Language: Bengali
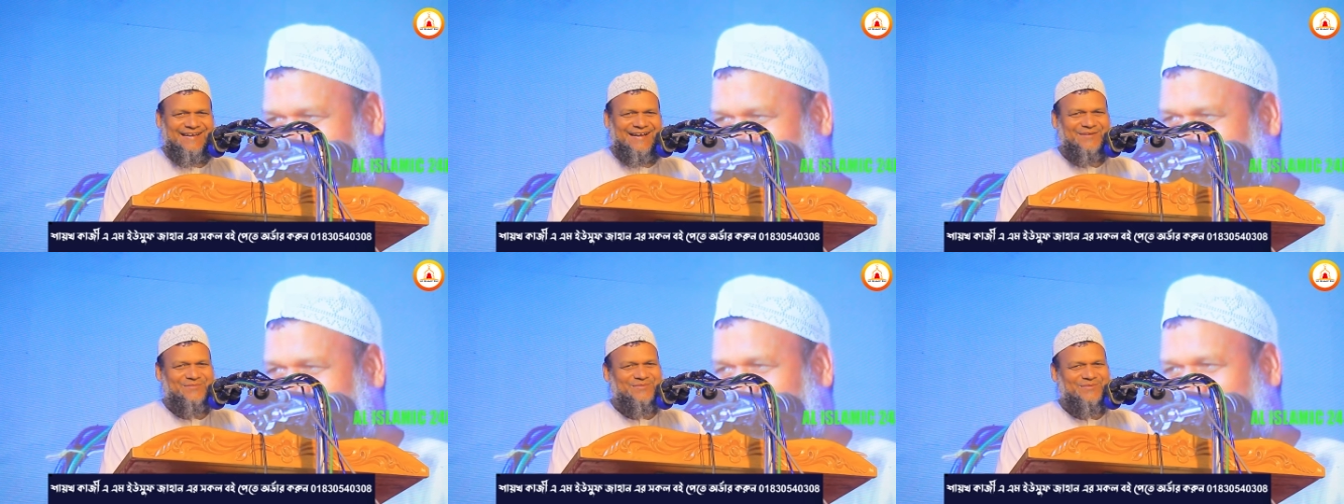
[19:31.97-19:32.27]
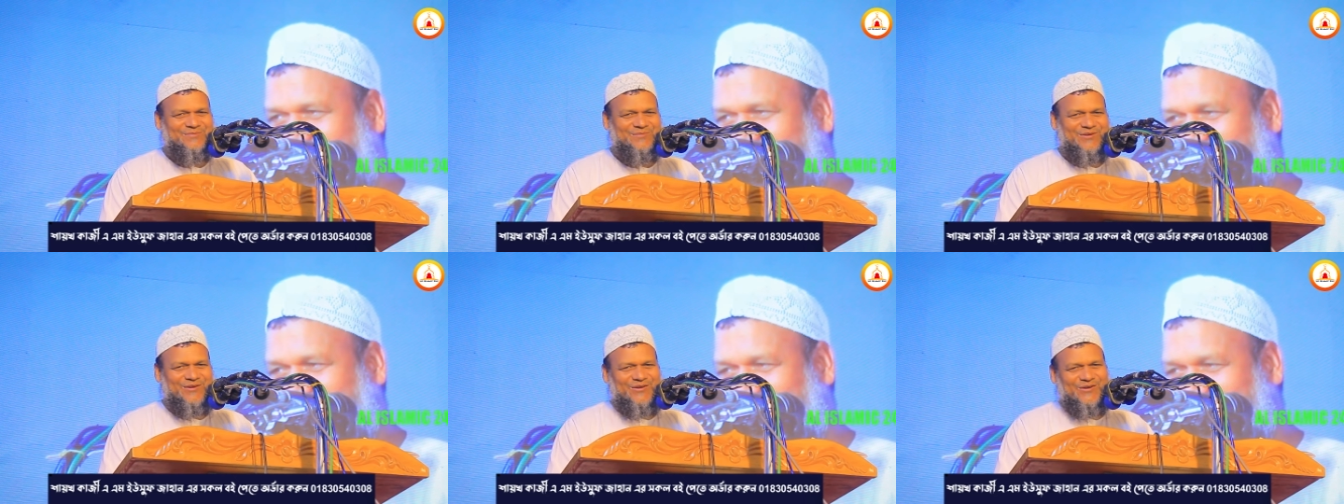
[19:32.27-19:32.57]
আমি
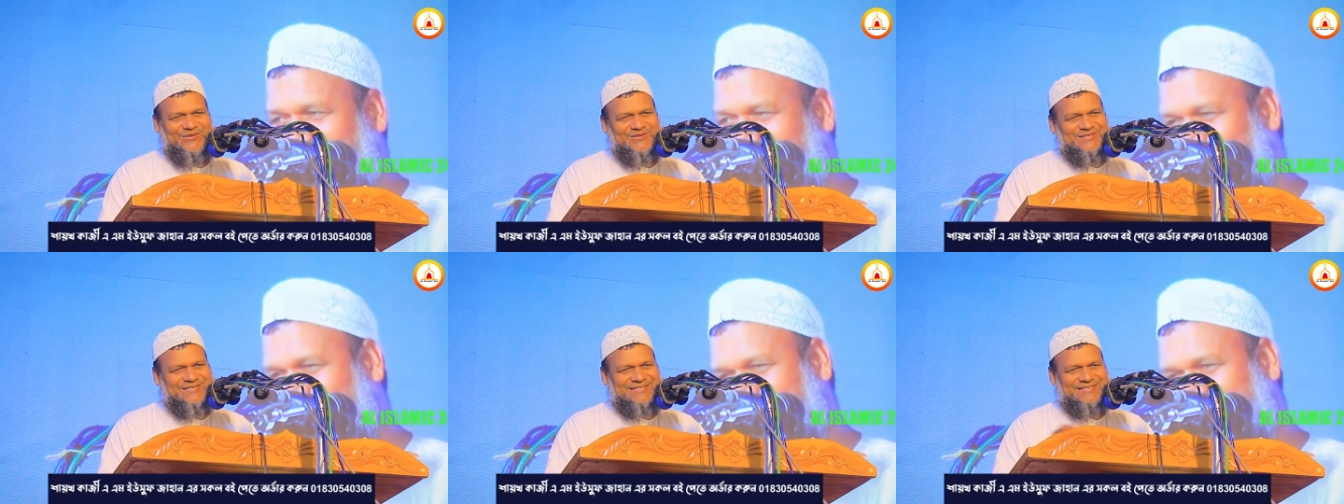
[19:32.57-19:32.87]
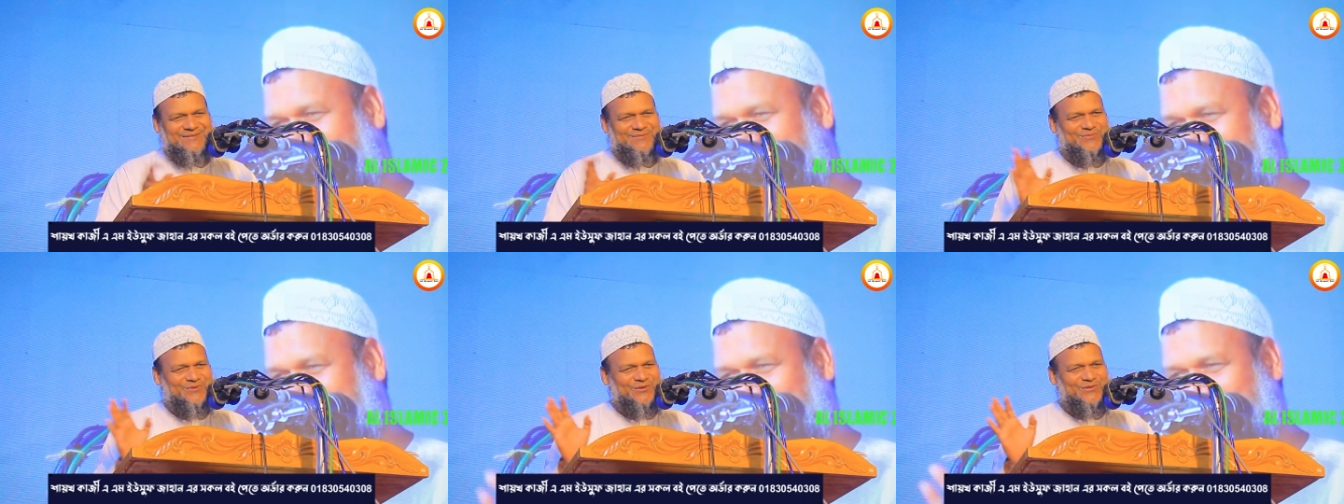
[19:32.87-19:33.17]
মনে হচ্ছে
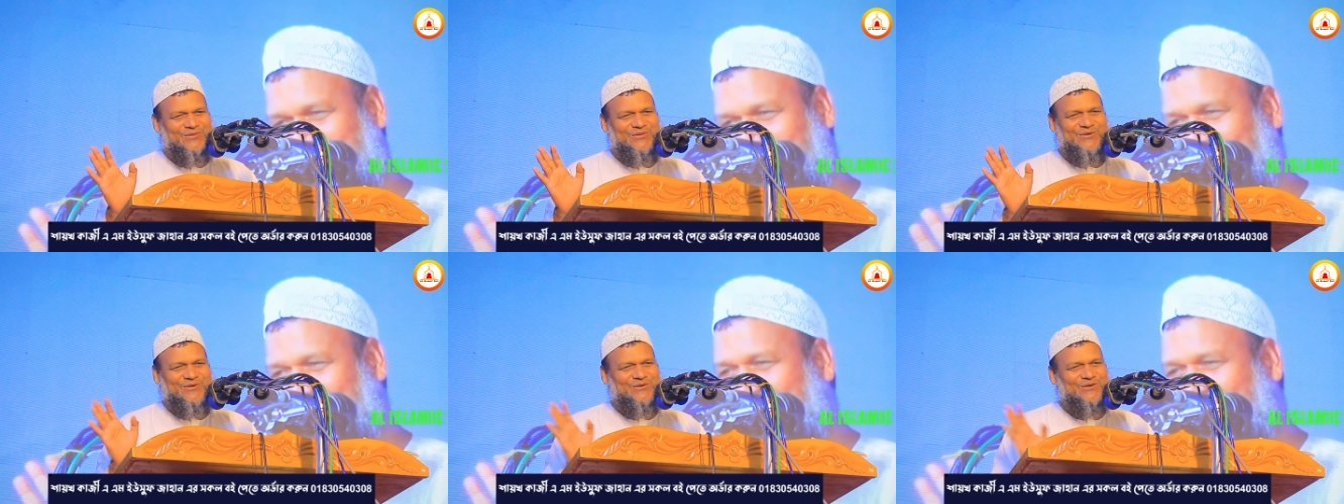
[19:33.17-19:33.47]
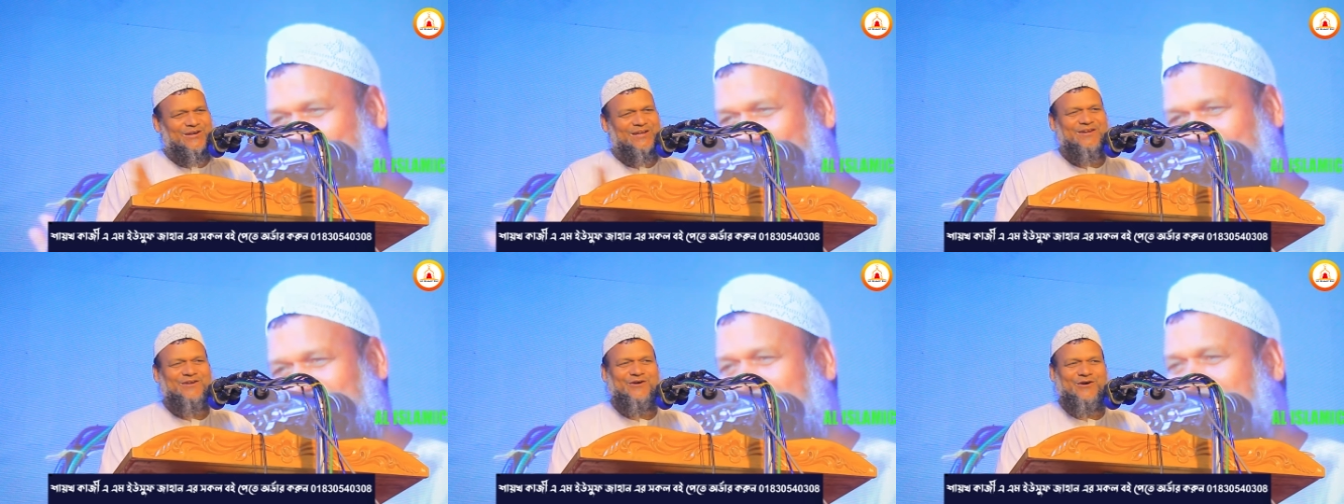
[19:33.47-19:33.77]
যে বন্ধ
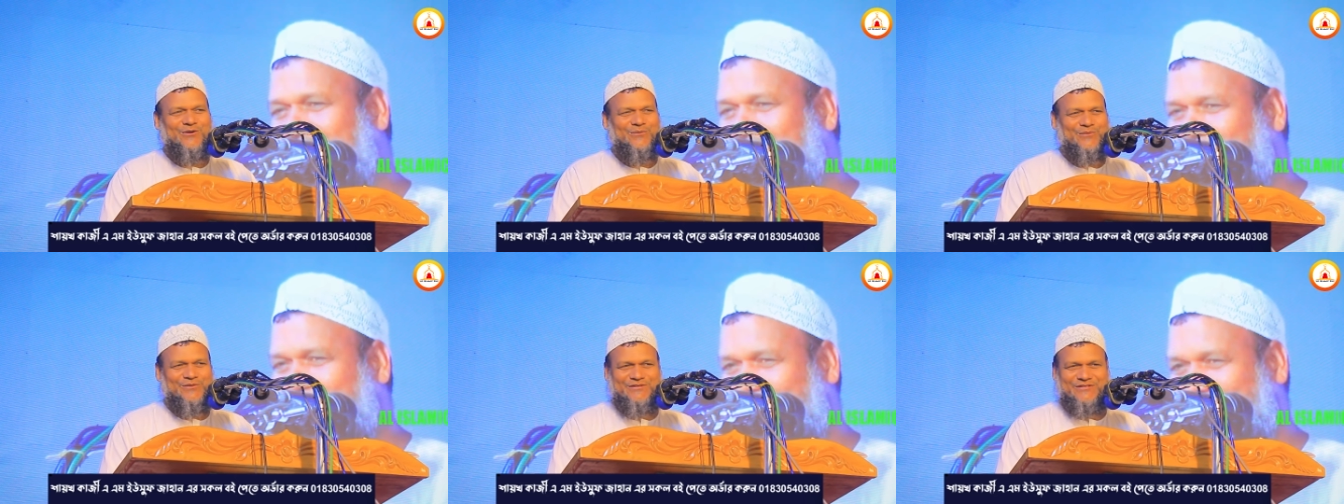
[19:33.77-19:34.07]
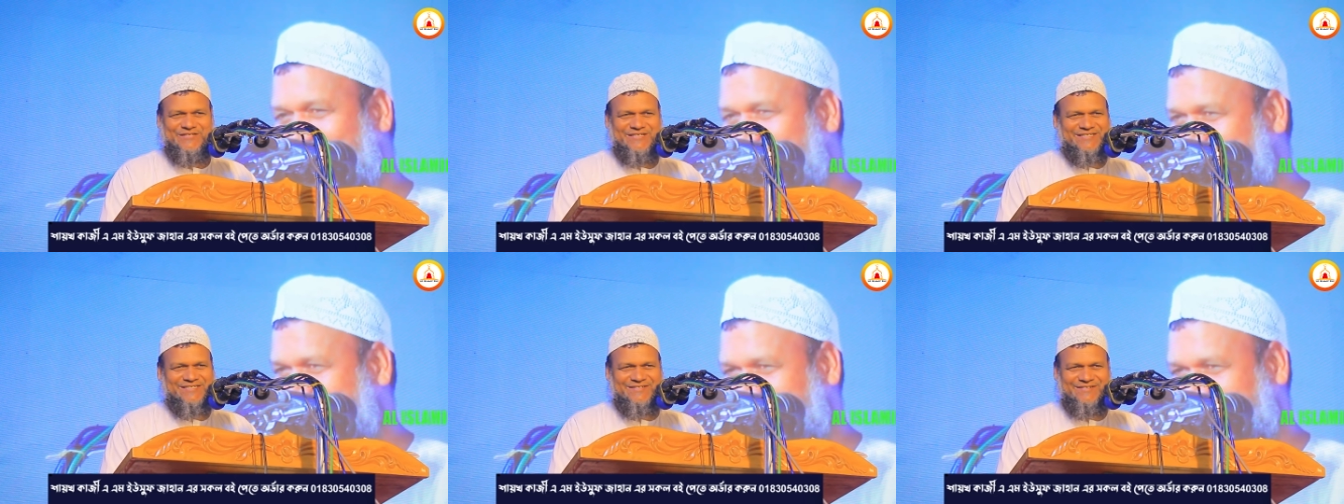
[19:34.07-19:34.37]
করলে রহমত
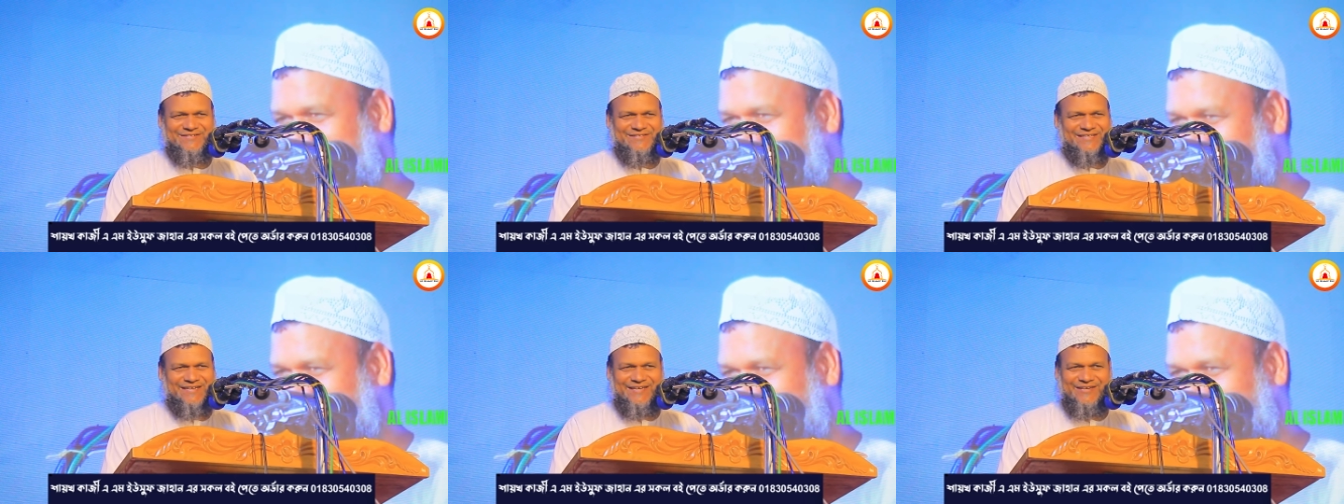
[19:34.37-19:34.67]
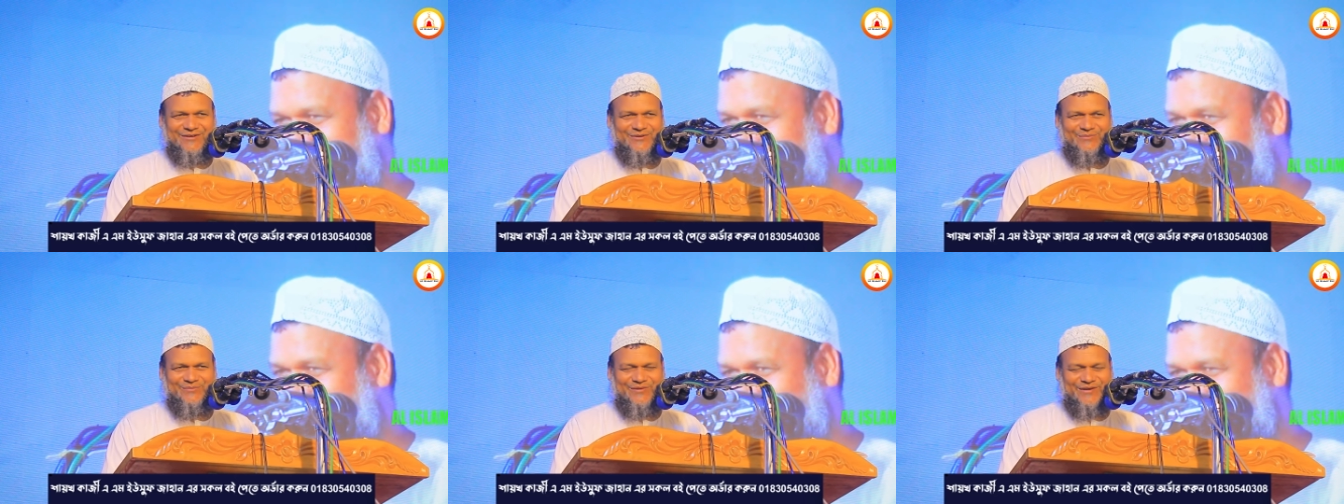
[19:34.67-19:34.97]
শেষ হচ্ছে
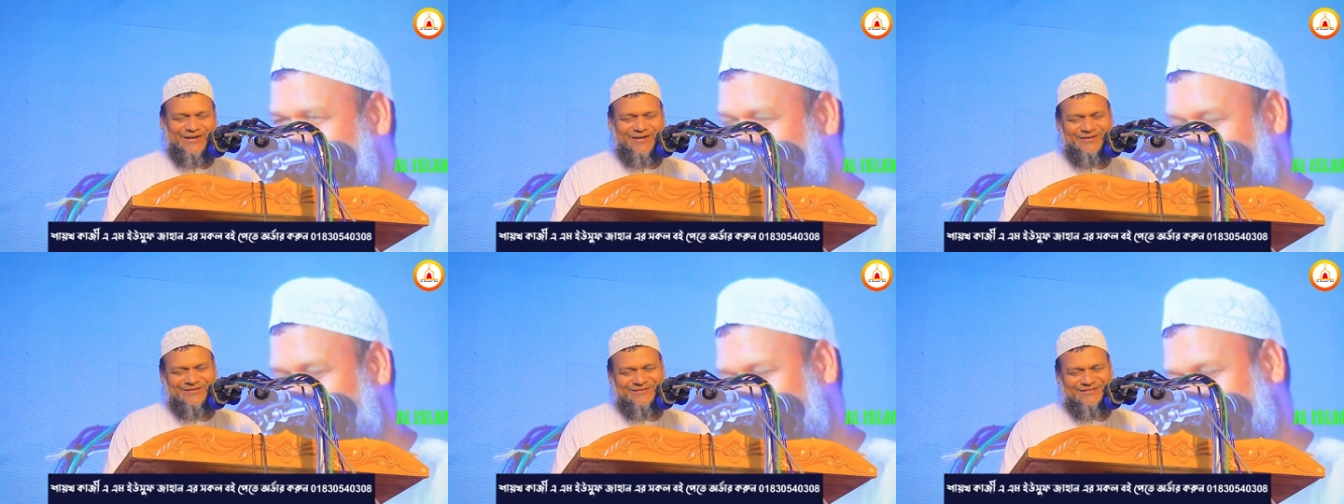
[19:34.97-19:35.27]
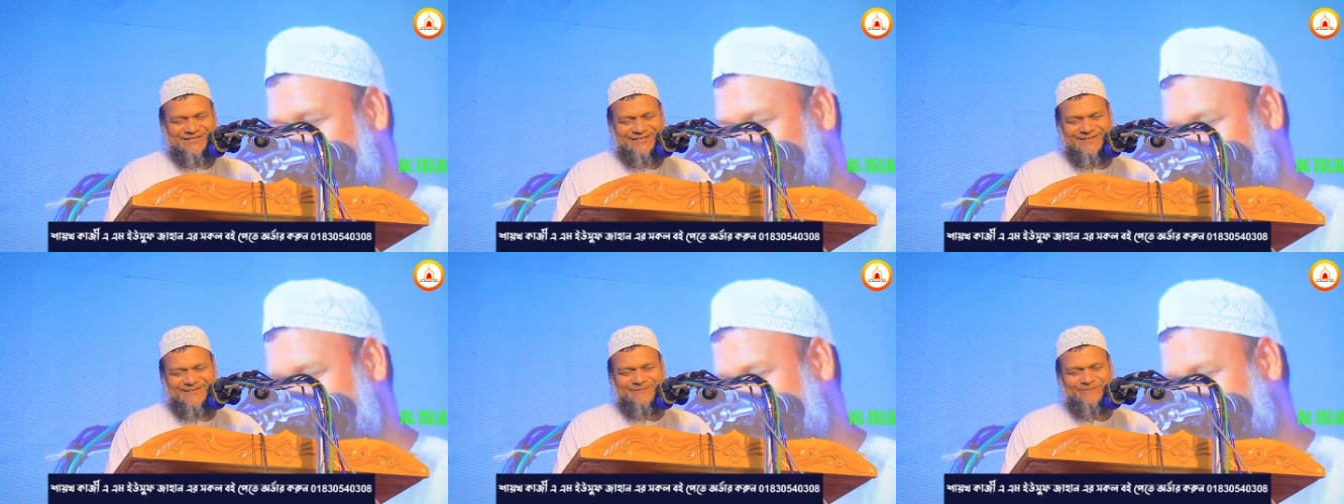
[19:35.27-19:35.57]
এরকম মনে
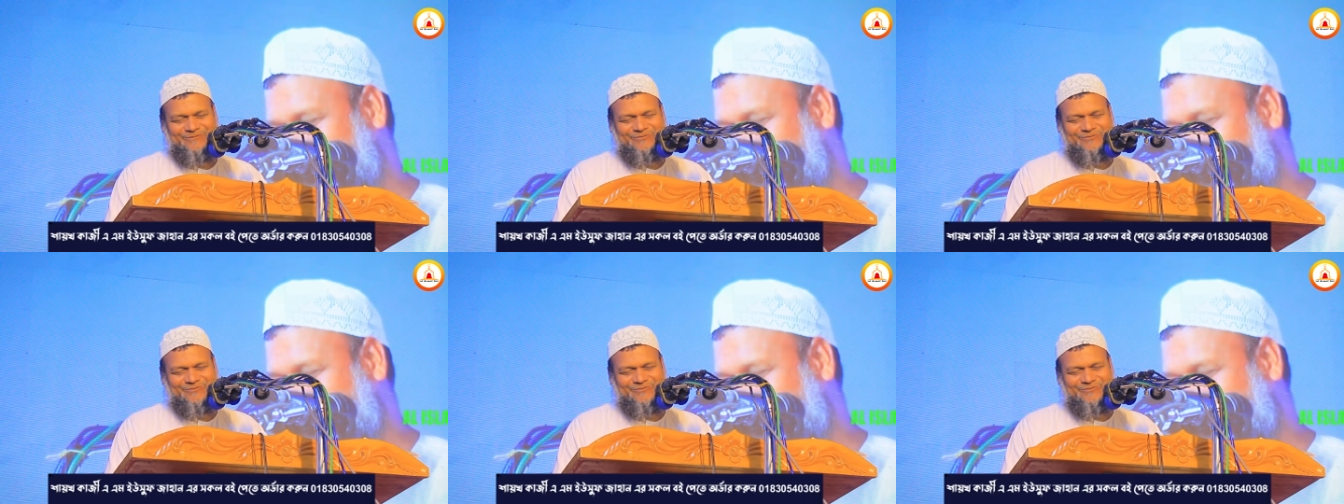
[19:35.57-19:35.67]
হচ্ছিল